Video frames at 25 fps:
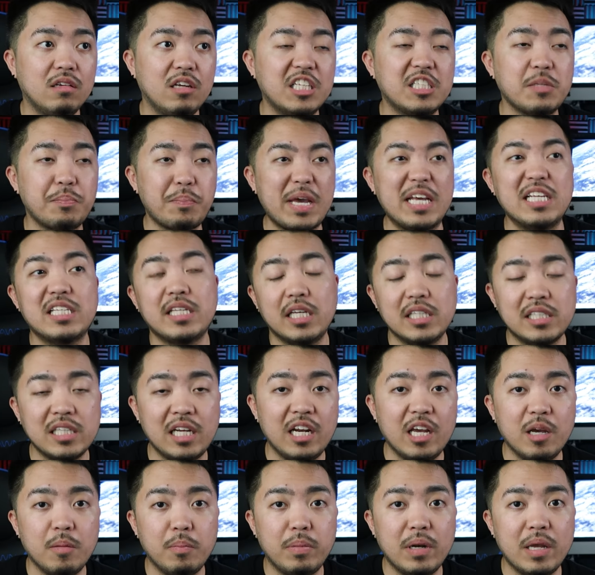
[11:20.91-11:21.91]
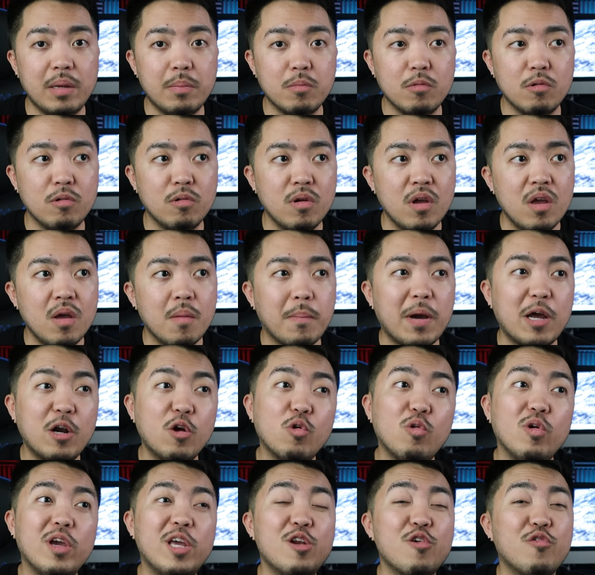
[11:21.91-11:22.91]
isa-isa lang apply mo,
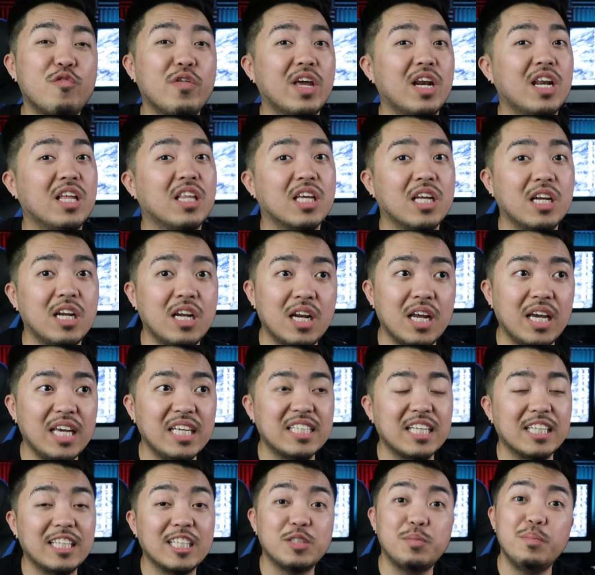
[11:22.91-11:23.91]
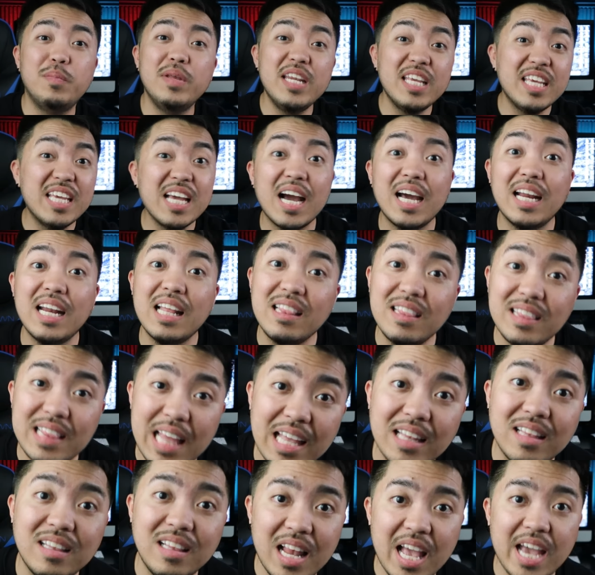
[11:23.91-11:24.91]
paano kung inoferan ka na ng isa tapos binigyan ka ng
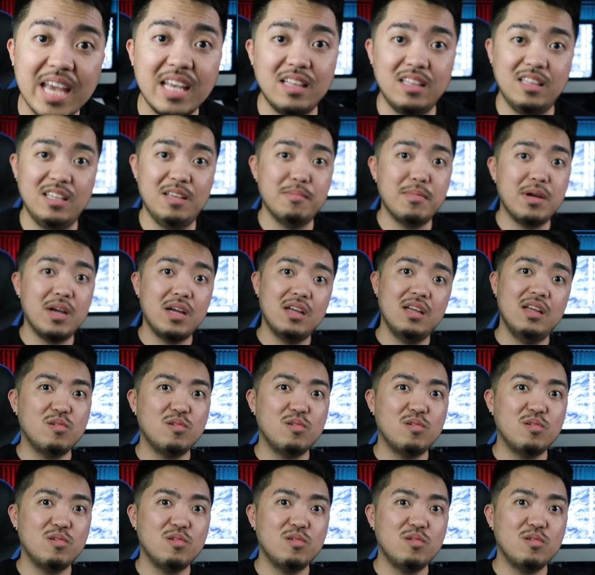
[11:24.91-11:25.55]
deadline, di ba?